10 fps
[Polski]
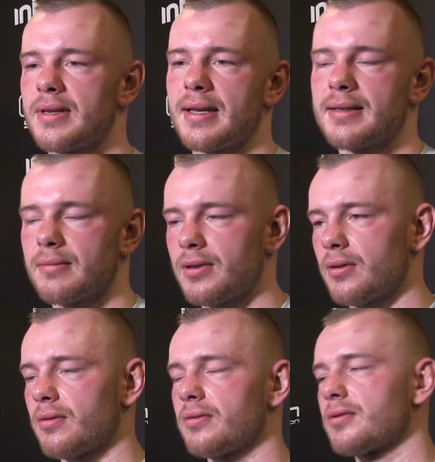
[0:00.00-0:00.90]
dystansem, do
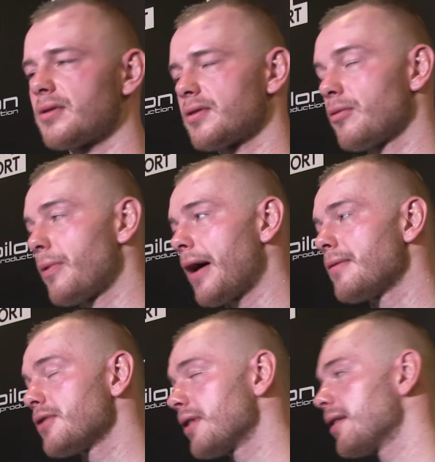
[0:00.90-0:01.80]
tego
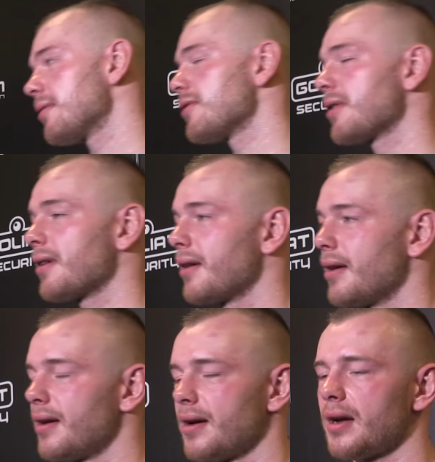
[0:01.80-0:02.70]
skupiałem się na tym, że
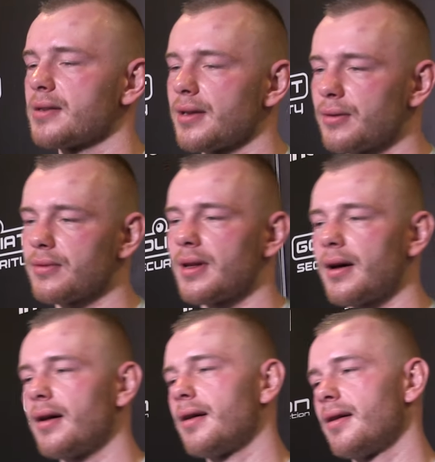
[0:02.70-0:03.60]
każda
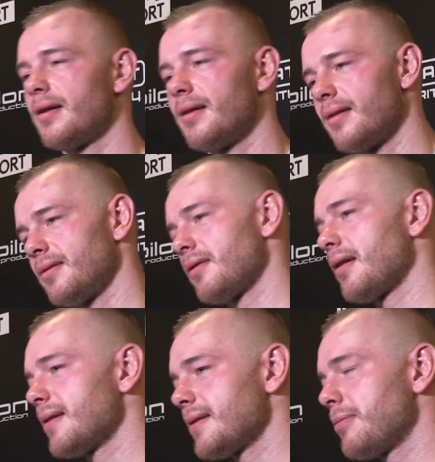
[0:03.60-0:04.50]
runda to
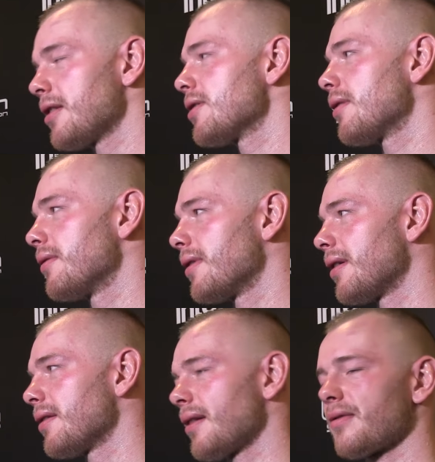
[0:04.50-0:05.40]
jest pierwsza runda.
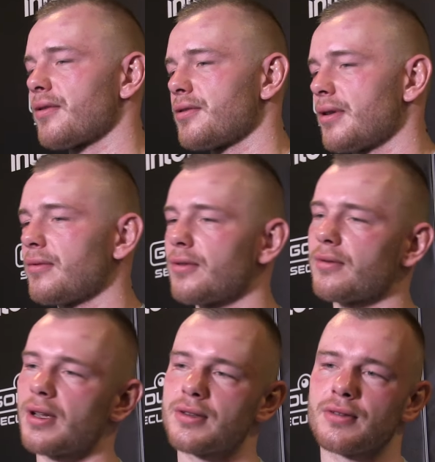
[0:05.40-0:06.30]
Jak wchodziłem do
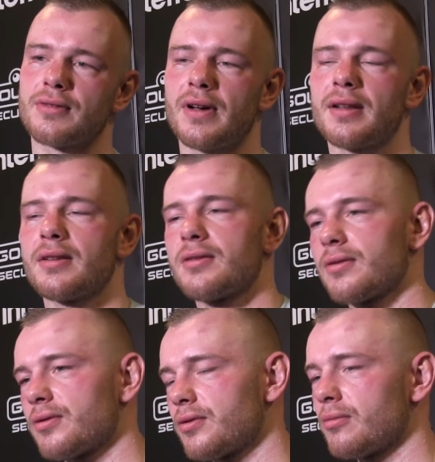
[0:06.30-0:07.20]
drugiej, czy do czwartej, czy
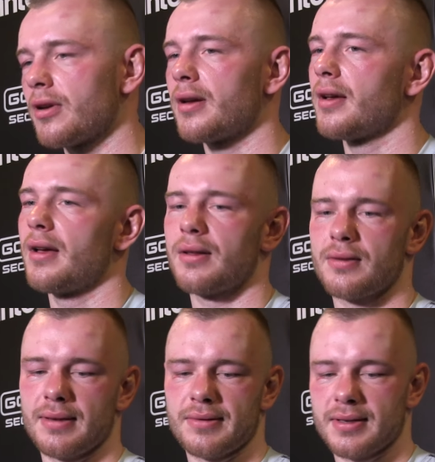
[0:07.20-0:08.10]
do siódmej,
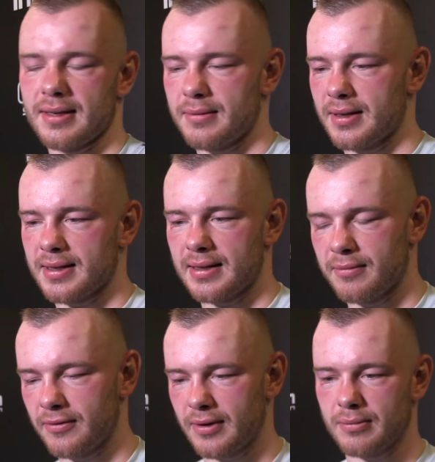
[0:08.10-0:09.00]
to zawsze sobie tak
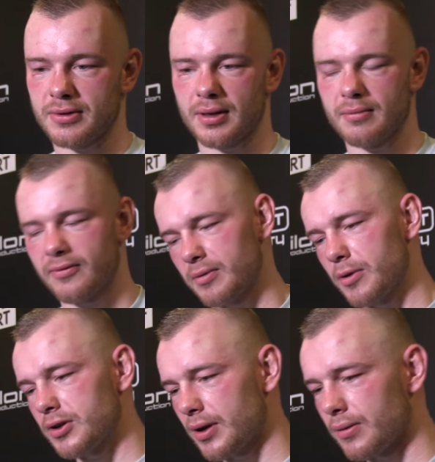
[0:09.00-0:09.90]
mówiłem, że mówię
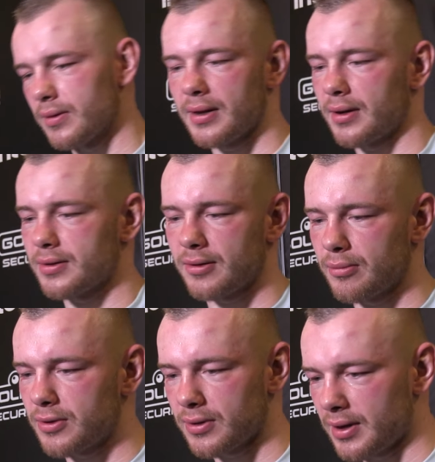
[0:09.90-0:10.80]
pierwsza runda, także
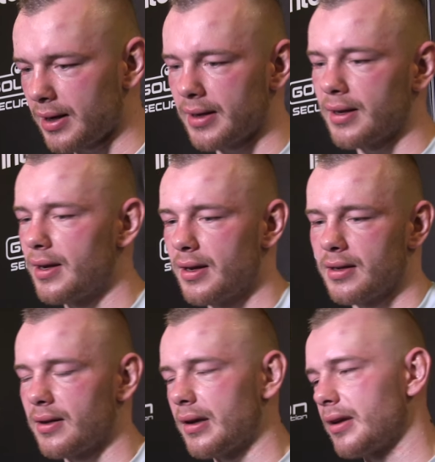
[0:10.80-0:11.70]
robisz to dalej.
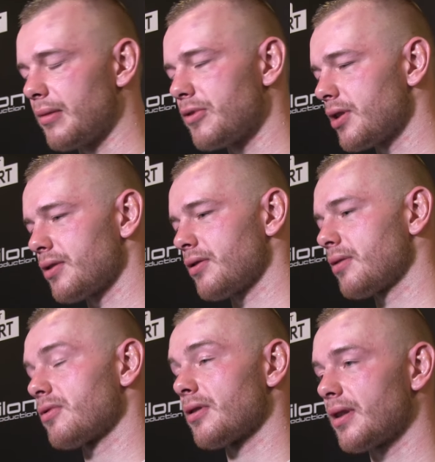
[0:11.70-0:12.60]
Nie, nie myśleć o
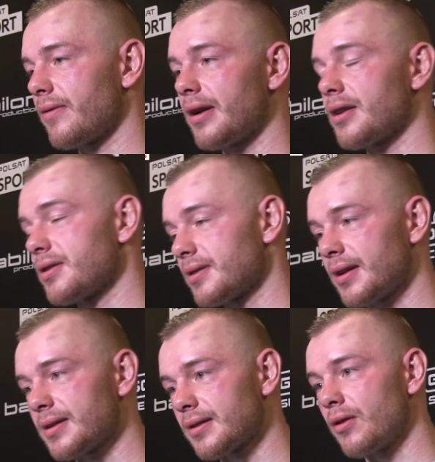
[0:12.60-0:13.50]
tym, że ta walka się
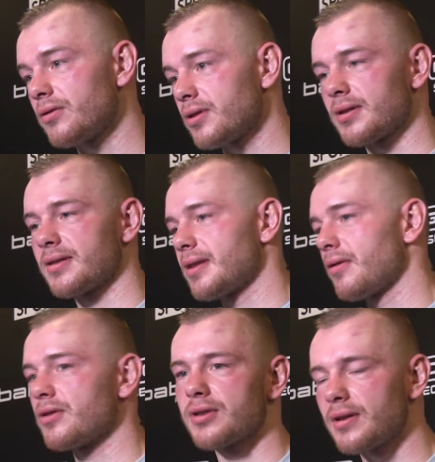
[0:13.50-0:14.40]
zaraz skończy, że
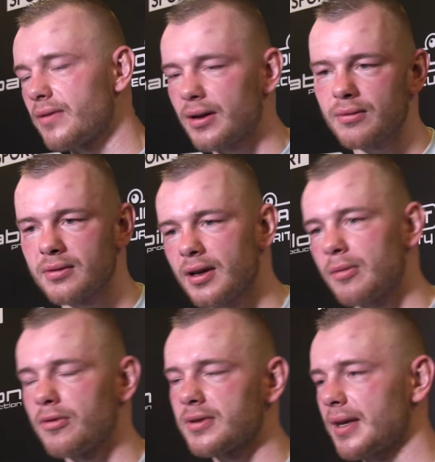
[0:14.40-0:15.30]
zostały jeszcze dwie rundy
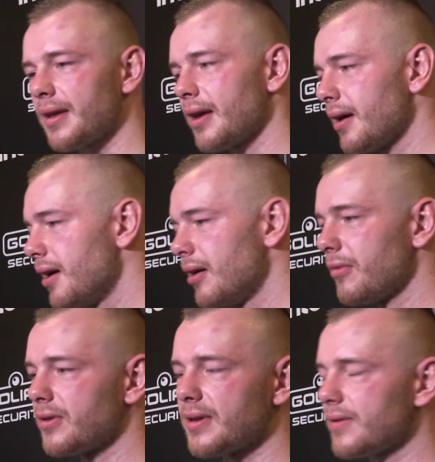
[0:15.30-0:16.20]
albo ostatnia,
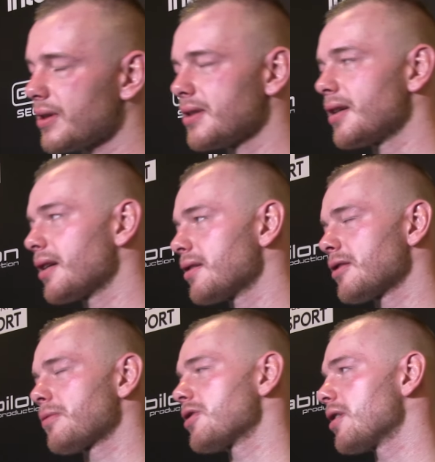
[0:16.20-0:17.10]
bo to zawsze gdzieś jakieś
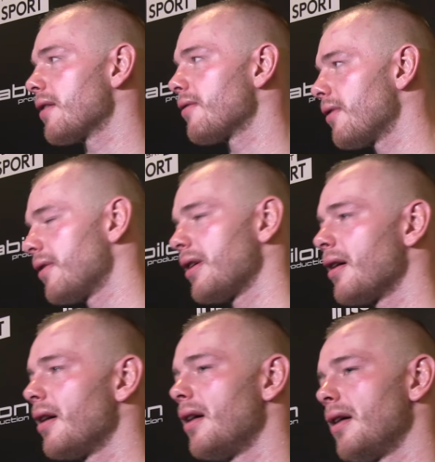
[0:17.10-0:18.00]
rozproszenie w głowie.
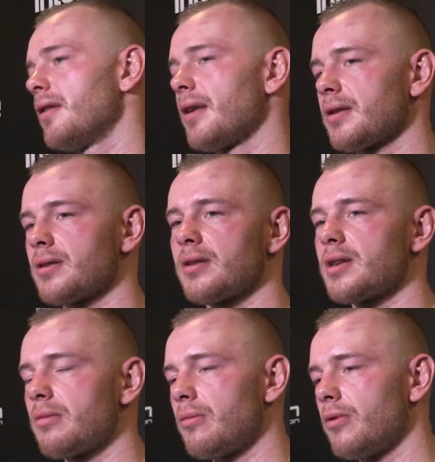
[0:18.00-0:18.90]
Także
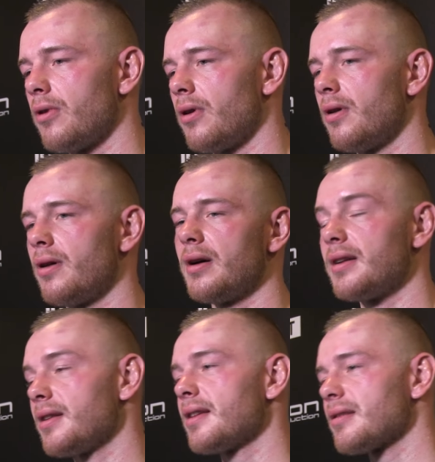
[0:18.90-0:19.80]
trzeba było
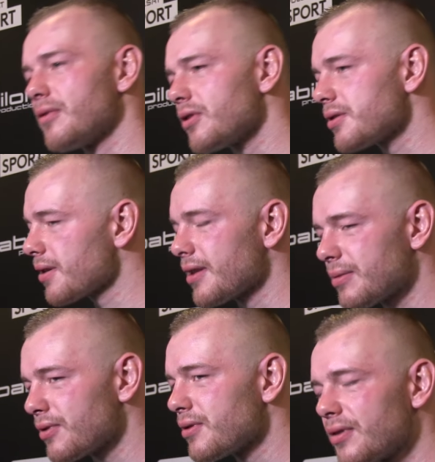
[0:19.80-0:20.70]
Jedyne, co mnie troszeczkę
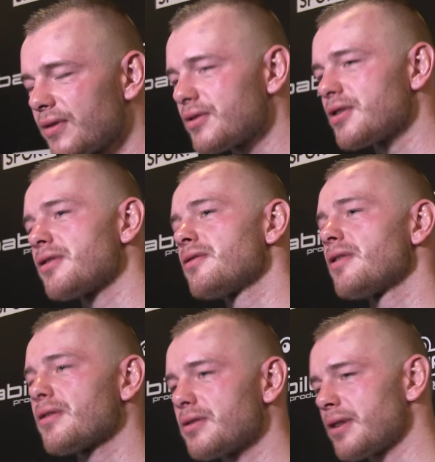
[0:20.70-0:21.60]
rozprosiło, to w trzeciej rundzie,
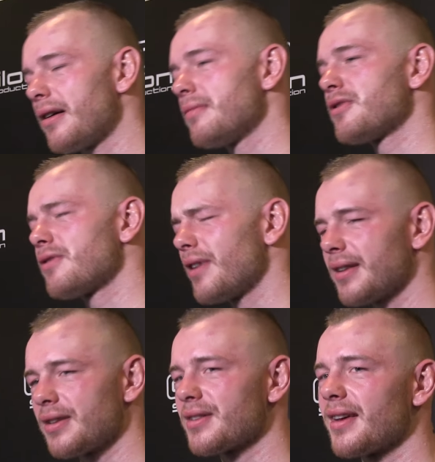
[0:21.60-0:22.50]
jak usłyszałem, czy w
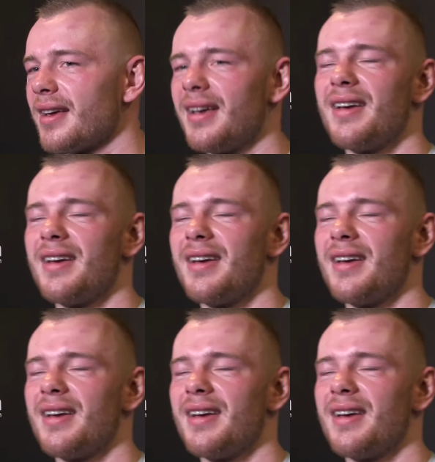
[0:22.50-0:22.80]
czwartej, że